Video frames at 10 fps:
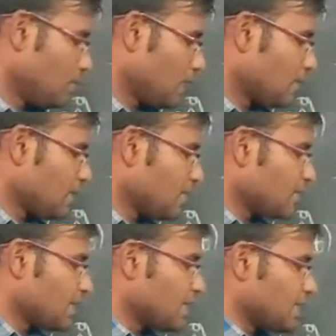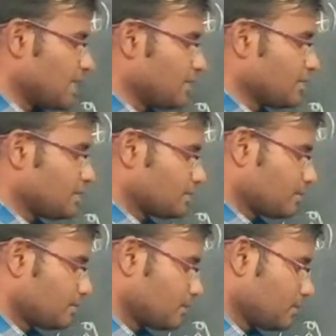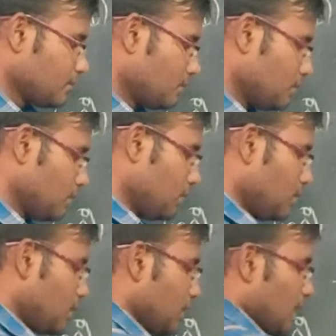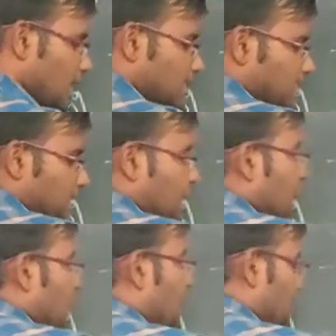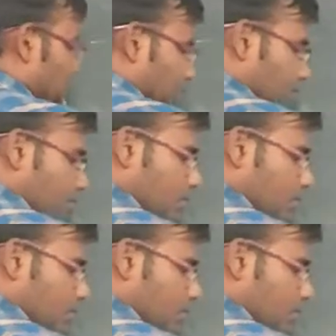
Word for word: अब ज़रा बताइए कि यहाँ से कितना आ रहा है